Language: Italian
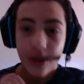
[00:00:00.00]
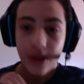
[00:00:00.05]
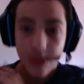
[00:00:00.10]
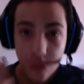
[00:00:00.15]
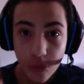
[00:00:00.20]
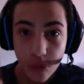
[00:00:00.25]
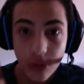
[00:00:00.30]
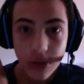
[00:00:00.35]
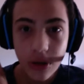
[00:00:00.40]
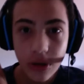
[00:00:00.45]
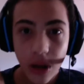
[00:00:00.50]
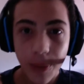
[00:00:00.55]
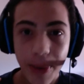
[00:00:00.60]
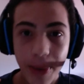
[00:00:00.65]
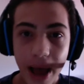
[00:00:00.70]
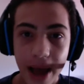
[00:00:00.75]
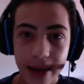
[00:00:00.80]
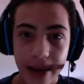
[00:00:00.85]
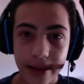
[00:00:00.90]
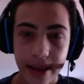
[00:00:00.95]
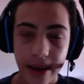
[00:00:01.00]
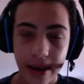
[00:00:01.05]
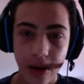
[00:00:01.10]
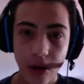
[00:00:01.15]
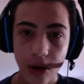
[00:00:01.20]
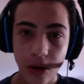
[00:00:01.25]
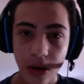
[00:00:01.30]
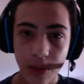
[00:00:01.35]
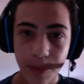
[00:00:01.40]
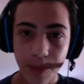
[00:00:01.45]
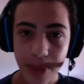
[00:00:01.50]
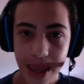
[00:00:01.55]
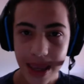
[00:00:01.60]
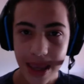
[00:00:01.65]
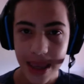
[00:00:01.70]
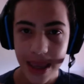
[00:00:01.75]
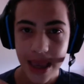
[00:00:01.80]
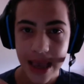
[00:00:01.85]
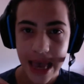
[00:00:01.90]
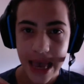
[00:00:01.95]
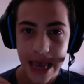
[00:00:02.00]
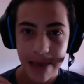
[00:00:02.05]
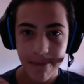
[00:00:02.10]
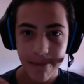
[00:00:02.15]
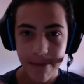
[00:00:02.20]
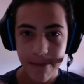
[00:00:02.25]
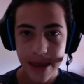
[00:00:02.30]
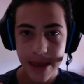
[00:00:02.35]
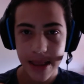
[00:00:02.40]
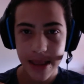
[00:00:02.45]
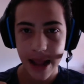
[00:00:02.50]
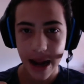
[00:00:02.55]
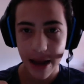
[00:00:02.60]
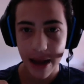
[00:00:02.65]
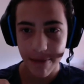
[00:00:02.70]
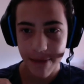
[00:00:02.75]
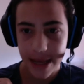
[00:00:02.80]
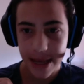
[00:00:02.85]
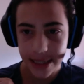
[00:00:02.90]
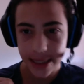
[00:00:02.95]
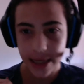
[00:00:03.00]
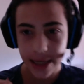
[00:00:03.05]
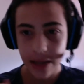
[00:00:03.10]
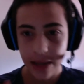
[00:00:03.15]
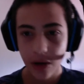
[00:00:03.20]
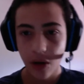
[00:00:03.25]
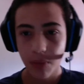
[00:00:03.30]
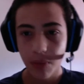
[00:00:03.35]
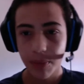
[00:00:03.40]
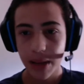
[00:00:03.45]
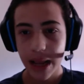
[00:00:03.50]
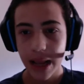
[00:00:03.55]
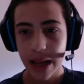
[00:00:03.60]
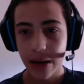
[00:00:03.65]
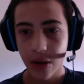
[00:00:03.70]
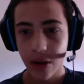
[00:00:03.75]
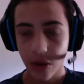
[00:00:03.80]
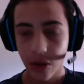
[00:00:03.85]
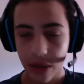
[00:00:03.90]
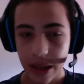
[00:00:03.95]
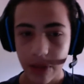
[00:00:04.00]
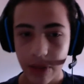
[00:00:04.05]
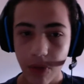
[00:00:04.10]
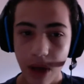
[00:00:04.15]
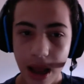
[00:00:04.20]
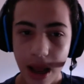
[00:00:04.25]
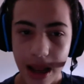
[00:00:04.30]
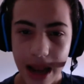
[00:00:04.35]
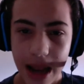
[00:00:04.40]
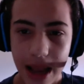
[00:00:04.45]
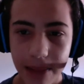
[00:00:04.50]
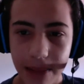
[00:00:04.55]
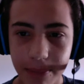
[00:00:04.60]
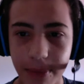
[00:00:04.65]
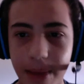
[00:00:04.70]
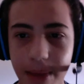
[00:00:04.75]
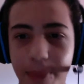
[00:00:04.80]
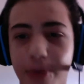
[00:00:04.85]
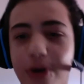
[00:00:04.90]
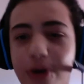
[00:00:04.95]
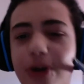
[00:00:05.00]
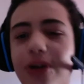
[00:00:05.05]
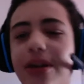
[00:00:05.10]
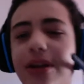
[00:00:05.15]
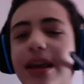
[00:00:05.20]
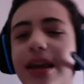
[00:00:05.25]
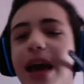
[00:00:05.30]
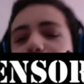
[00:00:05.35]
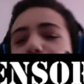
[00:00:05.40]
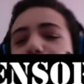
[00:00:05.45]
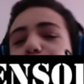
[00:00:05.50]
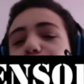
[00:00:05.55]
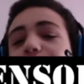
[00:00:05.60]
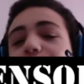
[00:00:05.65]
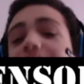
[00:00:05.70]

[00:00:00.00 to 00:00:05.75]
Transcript: Tutto parte con Pinky che invita alla festa di compleanno di Twilight, ma porca puttana.